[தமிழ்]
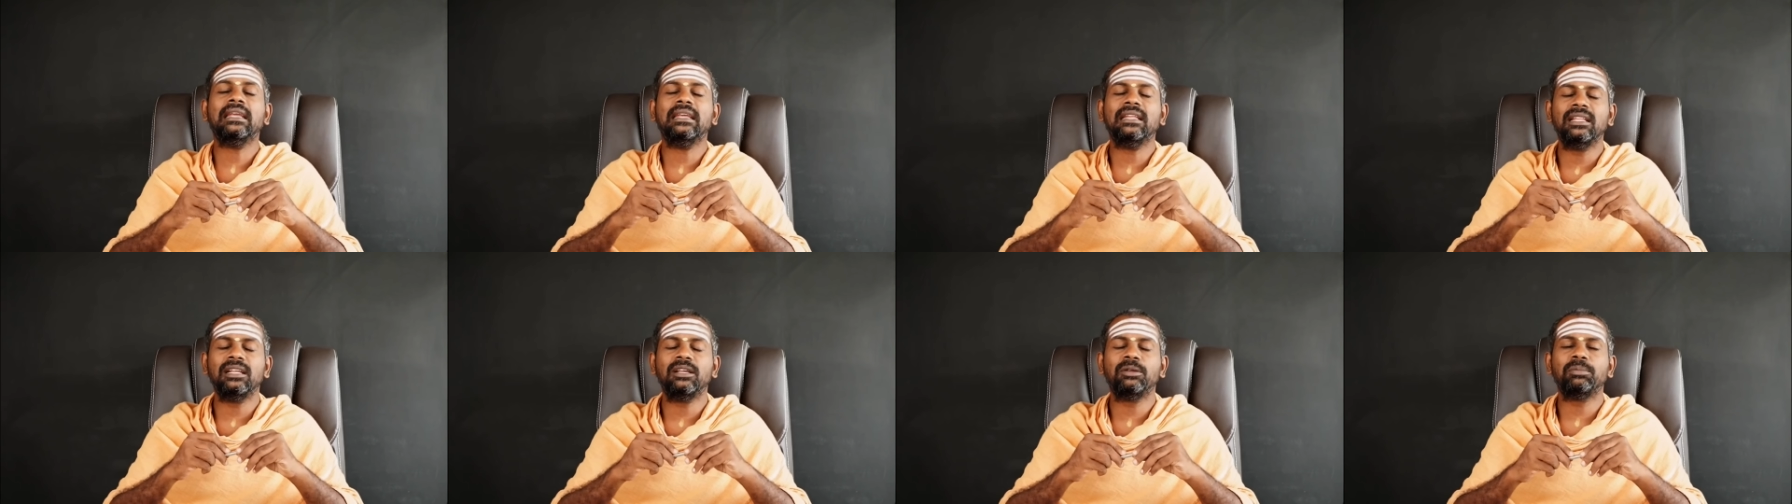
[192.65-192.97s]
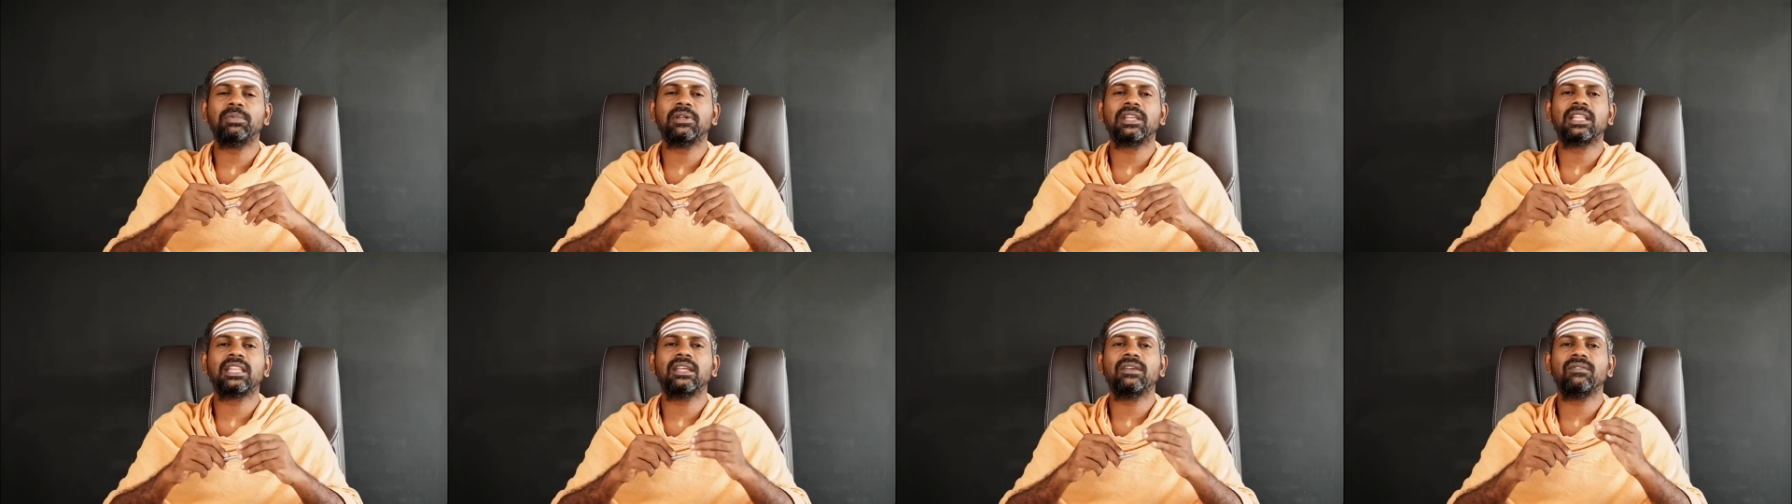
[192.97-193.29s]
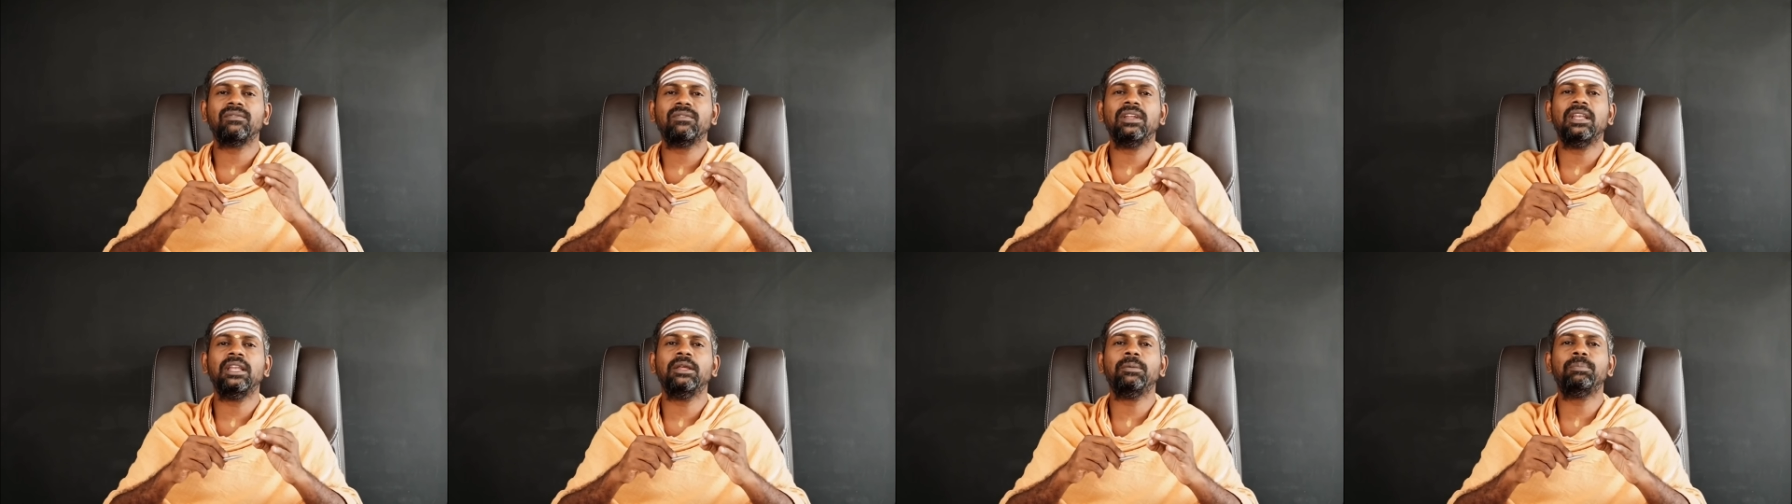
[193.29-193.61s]
இதுக்கு பேர்
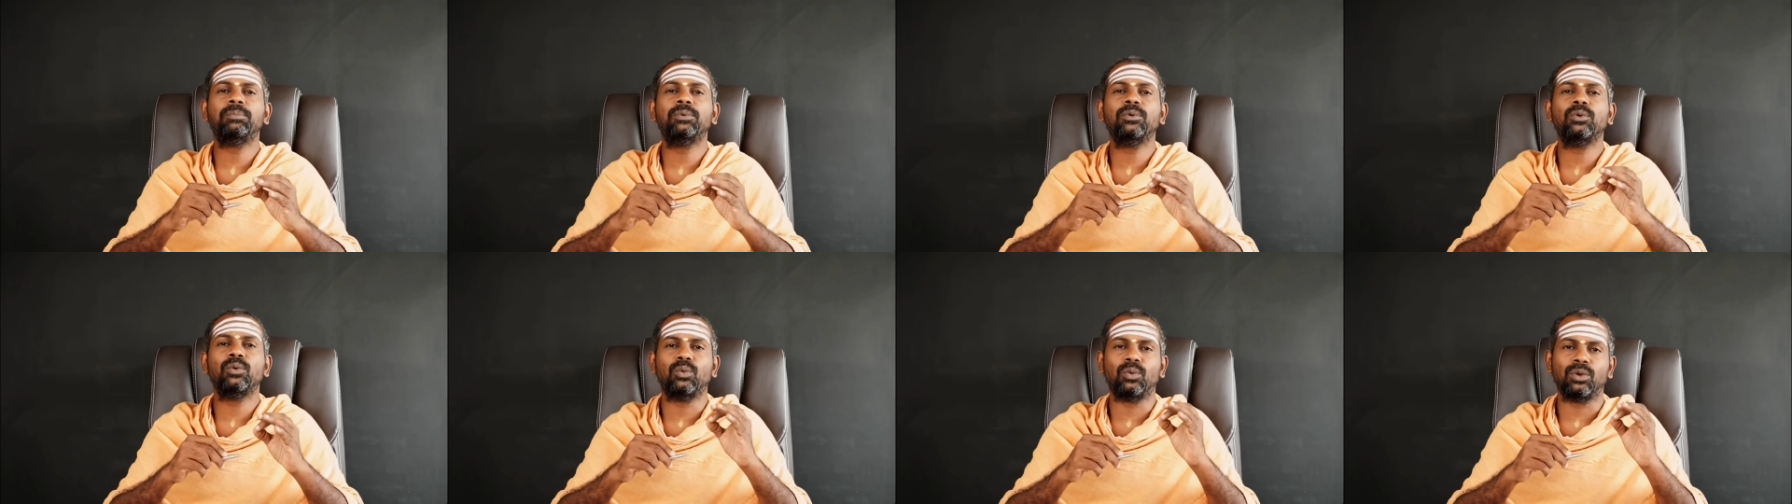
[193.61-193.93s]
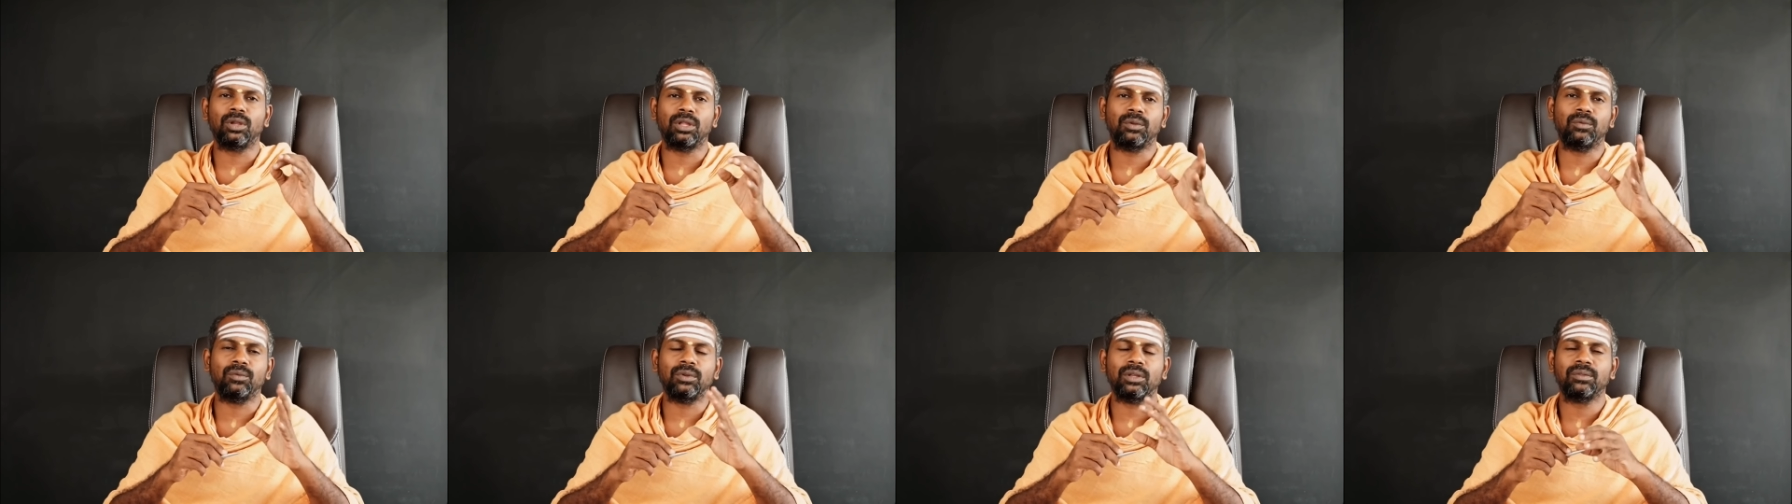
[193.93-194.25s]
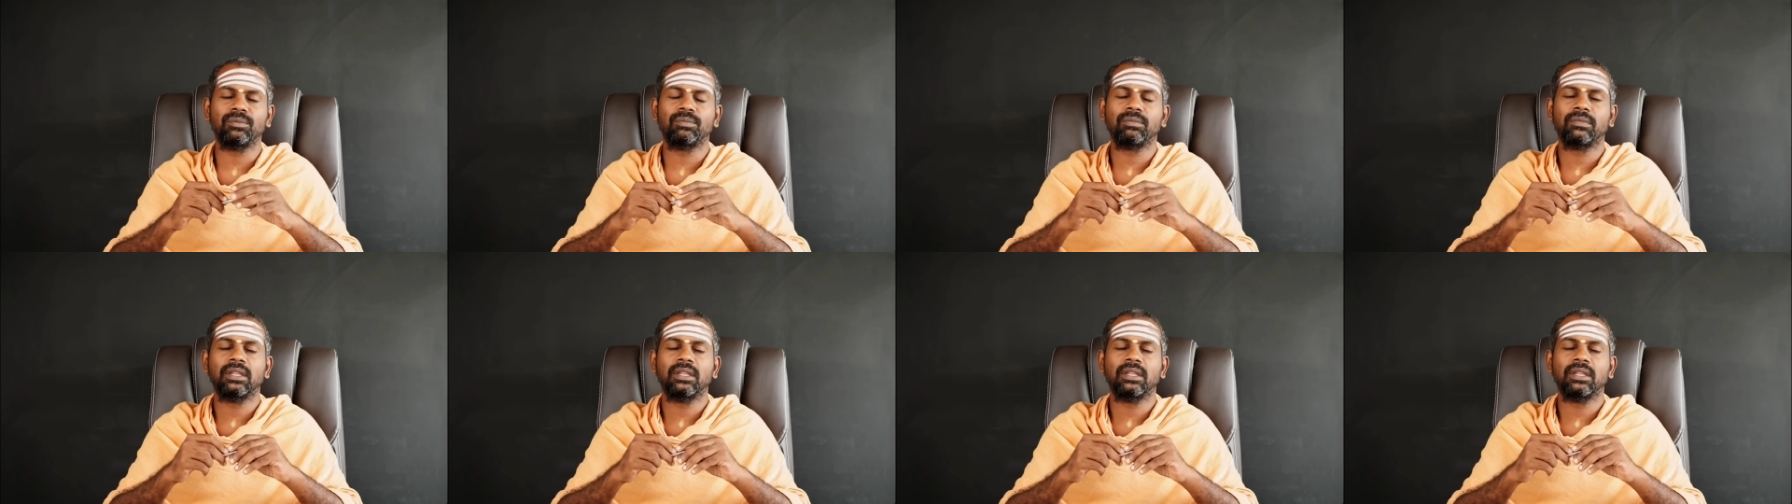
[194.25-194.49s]
தான் விழிப்பு உணர்வு